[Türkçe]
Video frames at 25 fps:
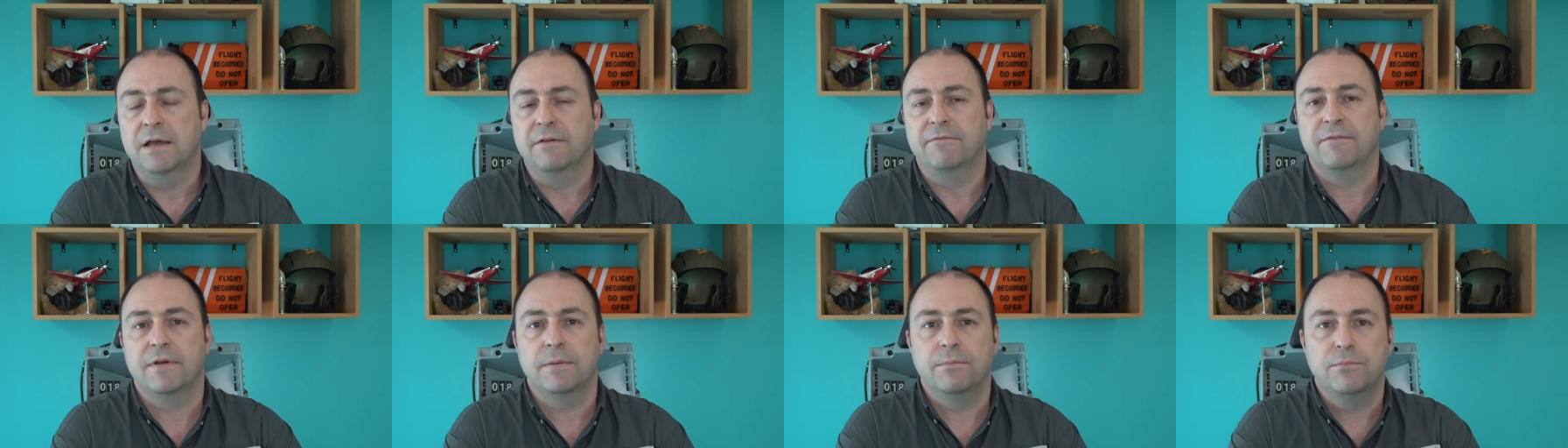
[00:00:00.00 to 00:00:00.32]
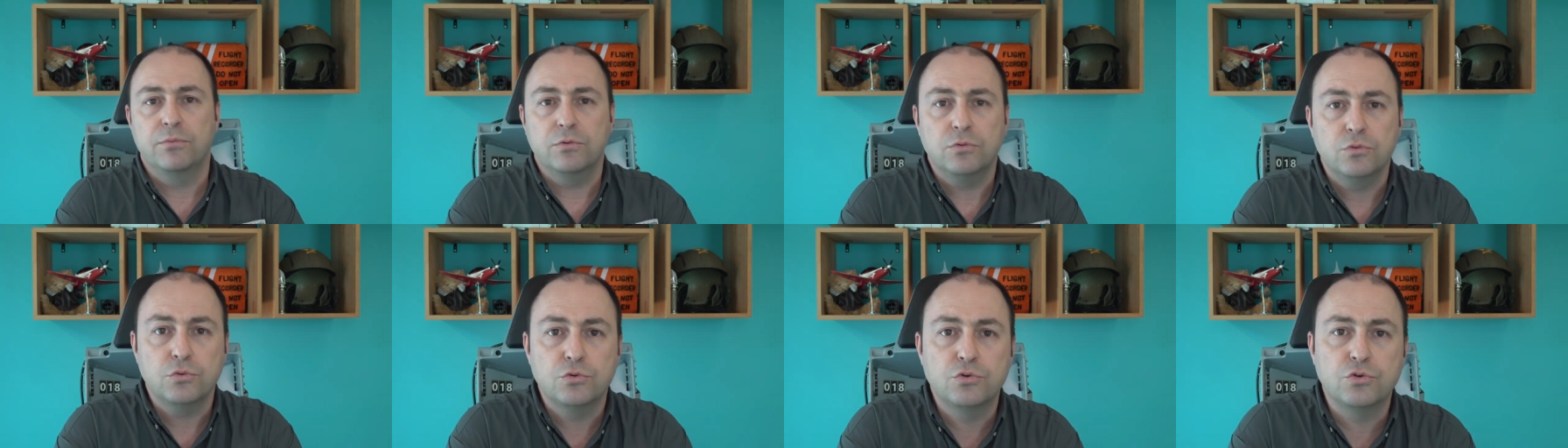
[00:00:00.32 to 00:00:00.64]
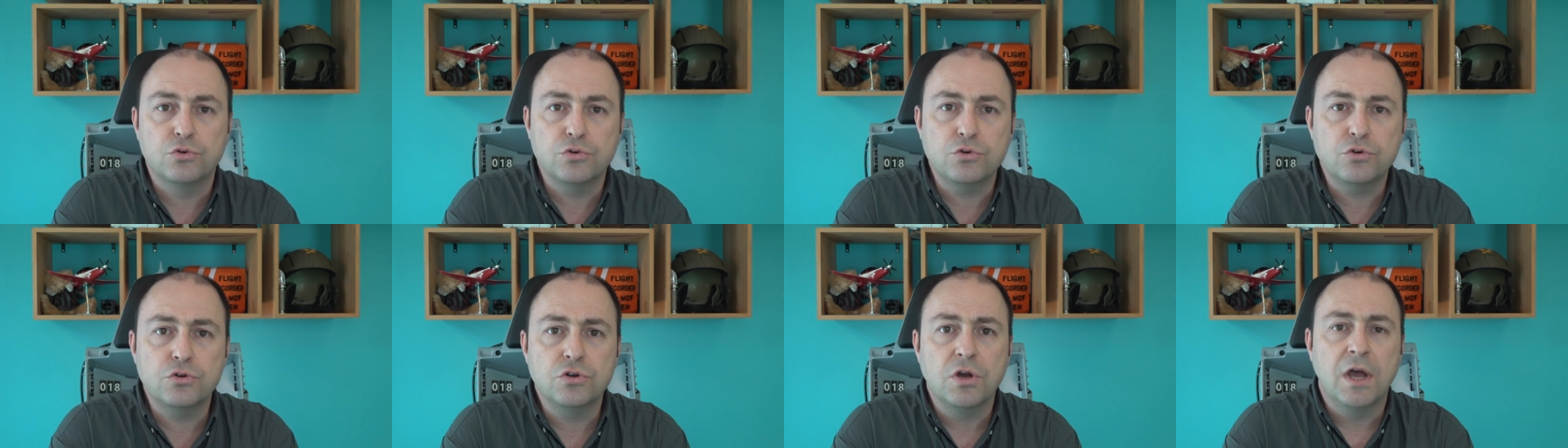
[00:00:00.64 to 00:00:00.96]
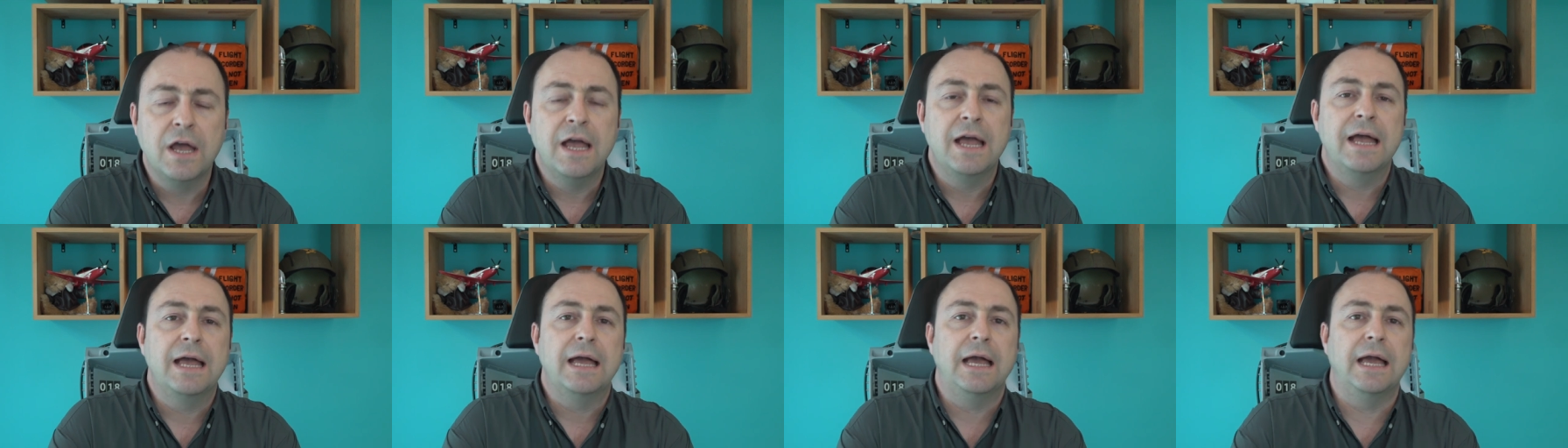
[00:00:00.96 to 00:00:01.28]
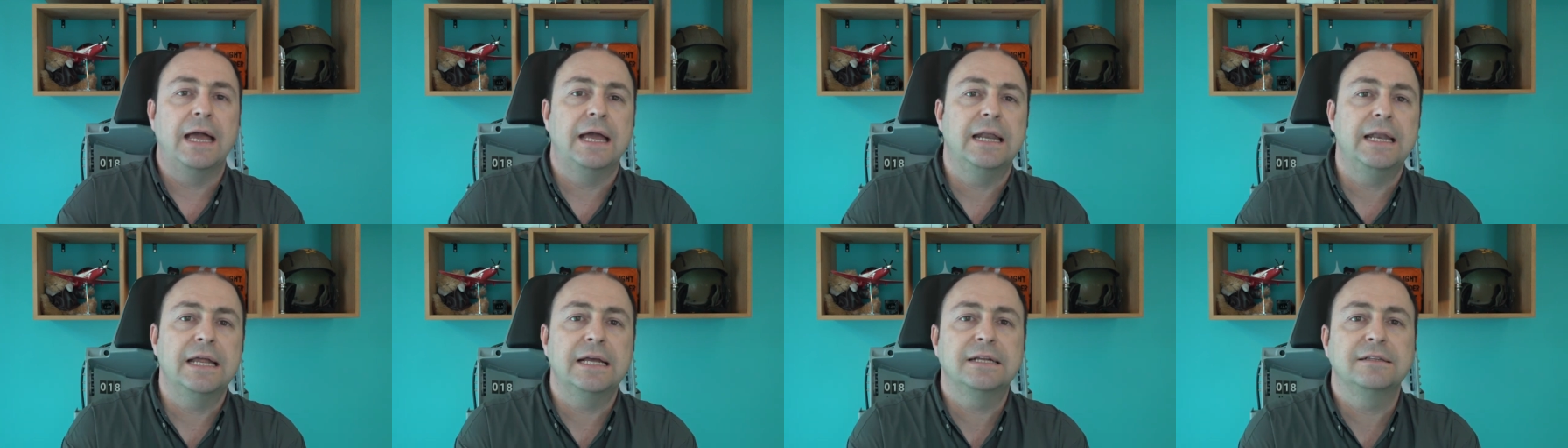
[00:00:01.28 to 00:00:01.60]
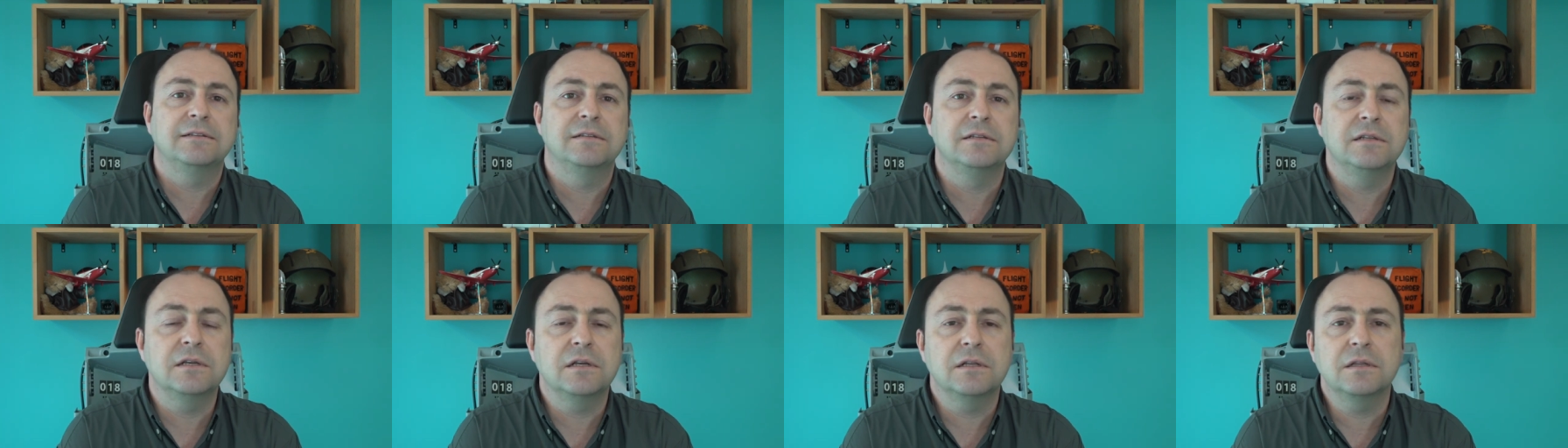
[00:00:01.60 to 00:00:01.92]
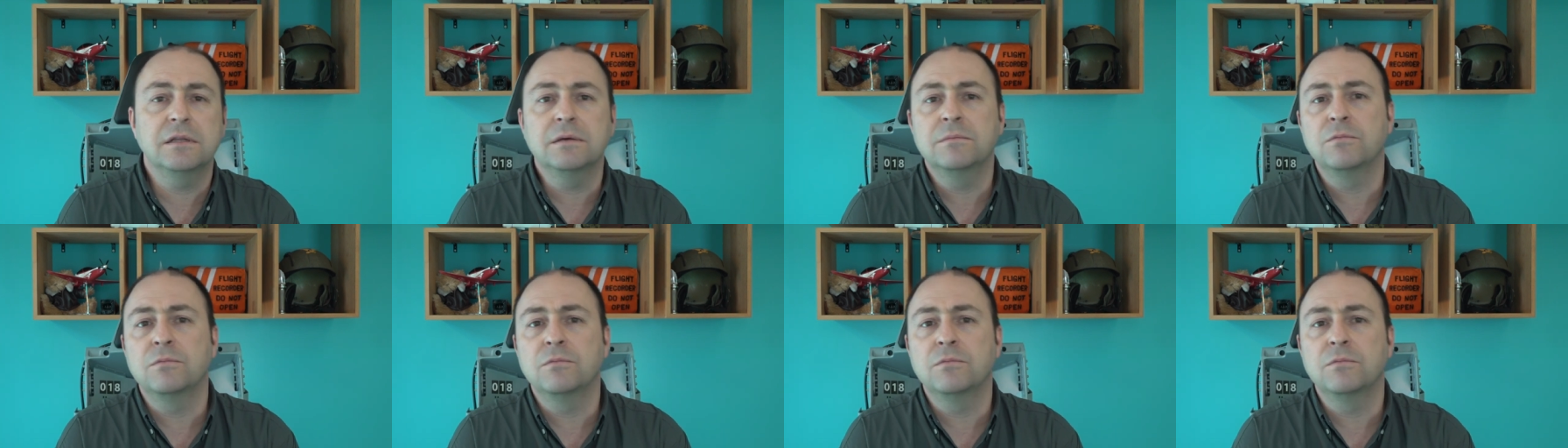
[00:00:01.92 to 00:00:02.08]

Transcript: ve bu uçuş elektrikli